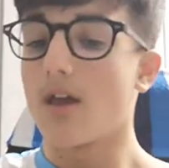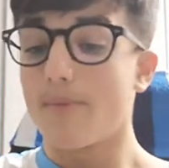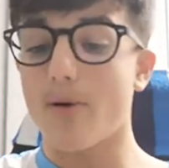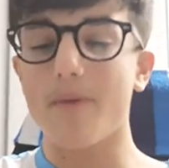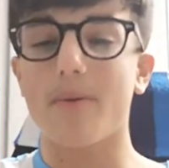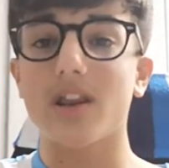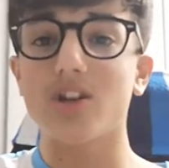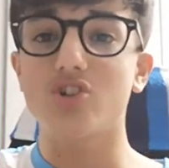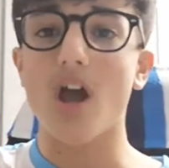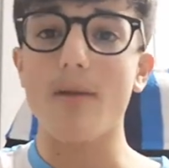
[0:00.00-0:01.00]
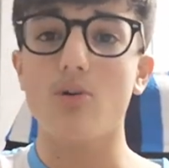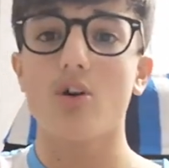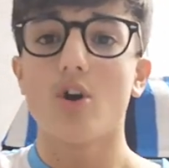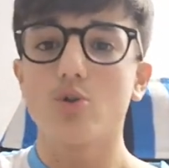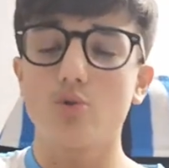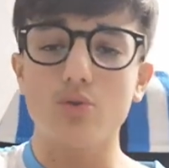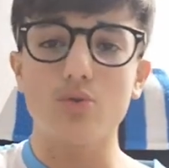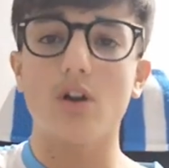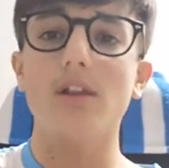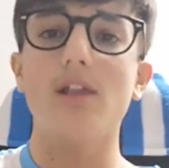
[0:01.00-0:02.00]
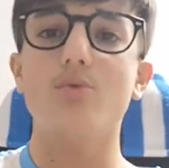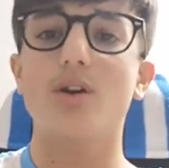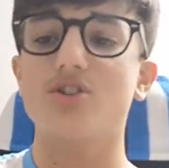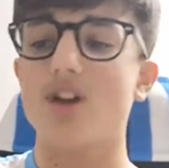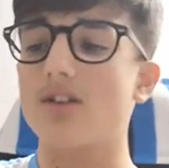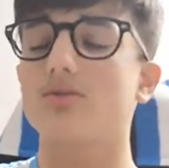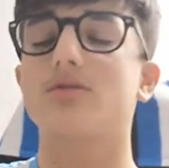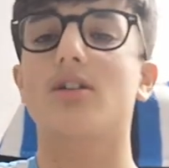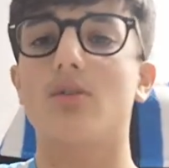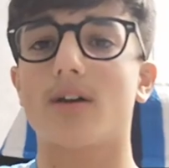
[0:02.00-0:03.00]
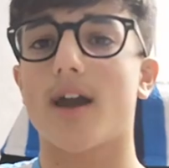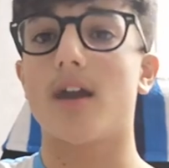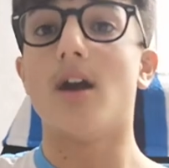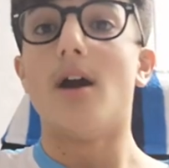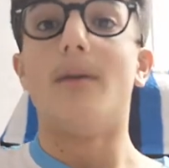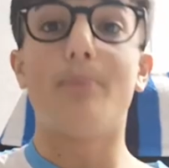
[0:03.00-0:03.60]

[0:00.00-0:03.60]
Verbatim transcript: Poi pareggiamo su, con un gol di Juan Jesus e ok.